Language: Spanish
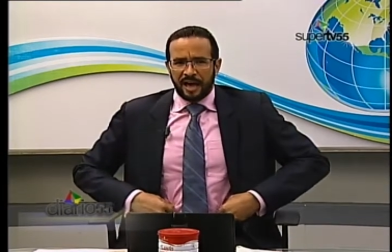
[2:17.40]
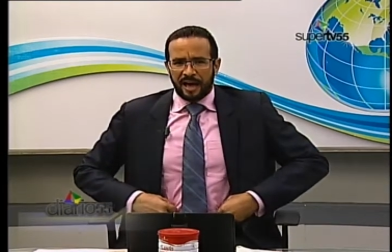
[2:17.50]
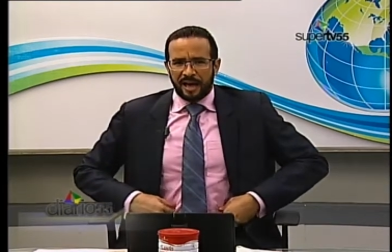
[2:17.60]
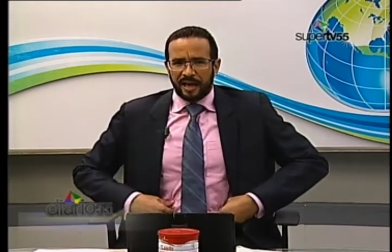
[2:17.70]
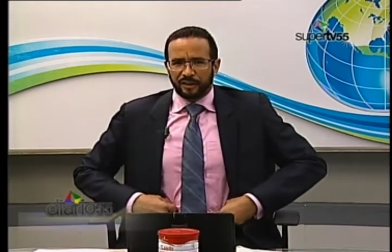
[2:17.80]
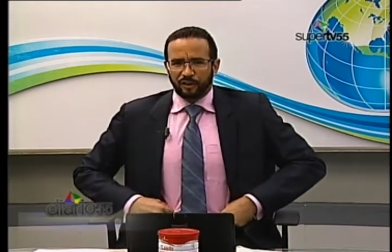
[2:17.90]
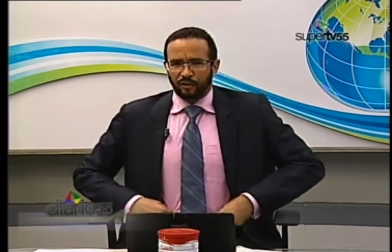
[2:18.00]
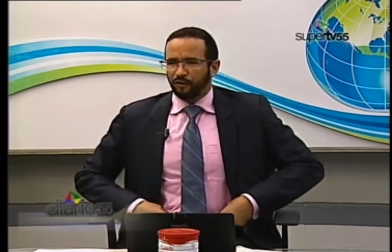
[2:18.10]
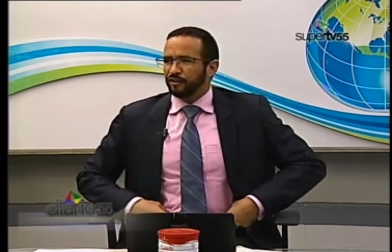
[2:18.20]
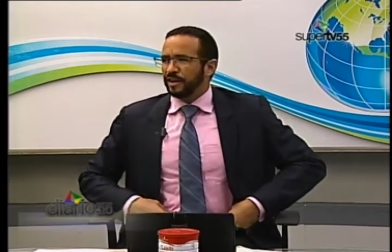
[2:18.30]
a
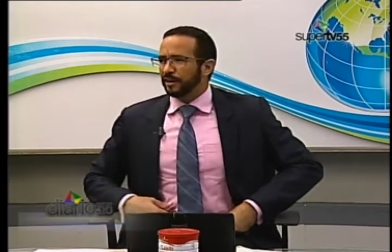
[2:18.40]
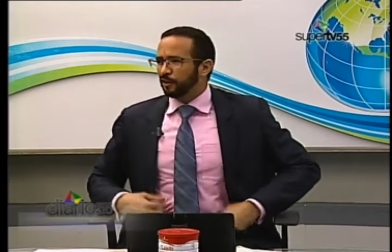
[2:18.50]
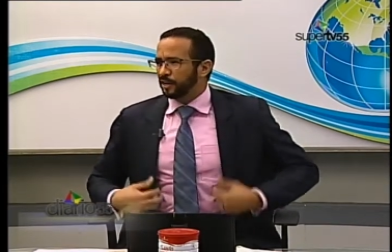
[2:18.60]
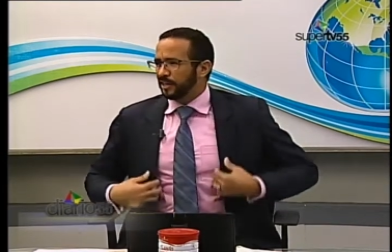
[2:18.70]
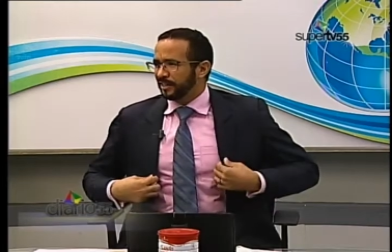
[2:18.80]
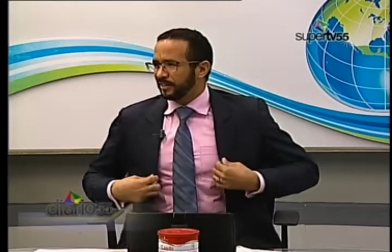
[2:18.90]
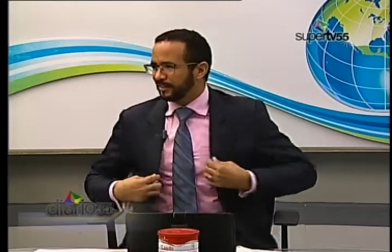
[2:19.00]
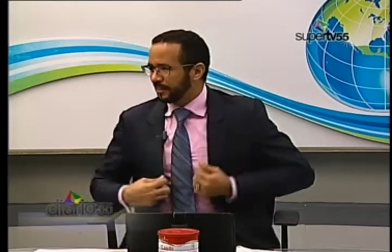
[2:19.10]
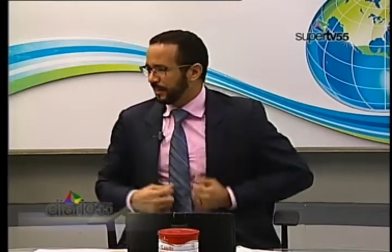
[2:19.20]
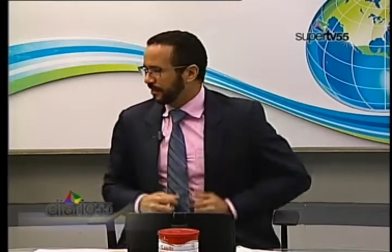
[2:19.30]
don Fran
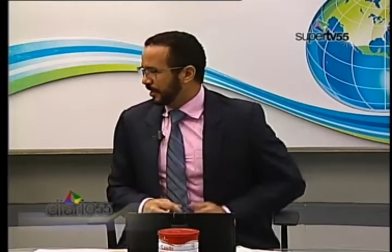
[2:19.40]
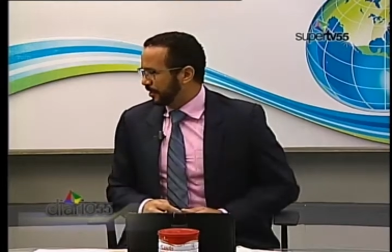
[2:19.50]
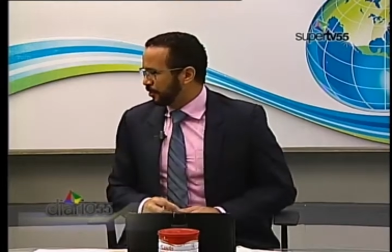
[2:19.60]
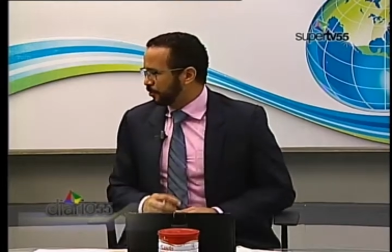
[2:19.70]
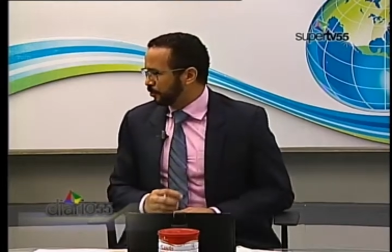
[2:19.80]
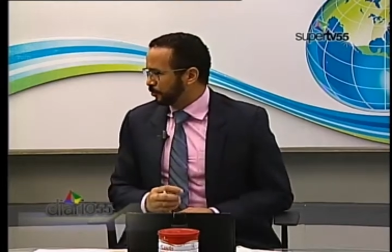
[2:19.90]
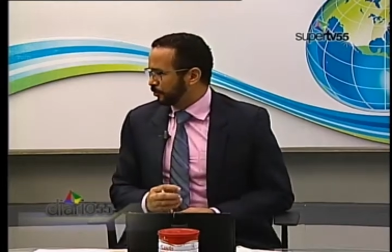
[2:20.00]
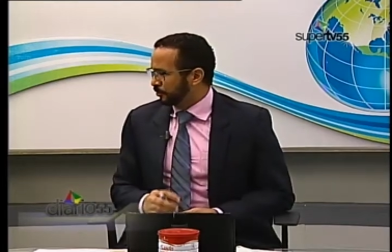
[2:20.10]
Rodríguez, que está aquí con nosotros.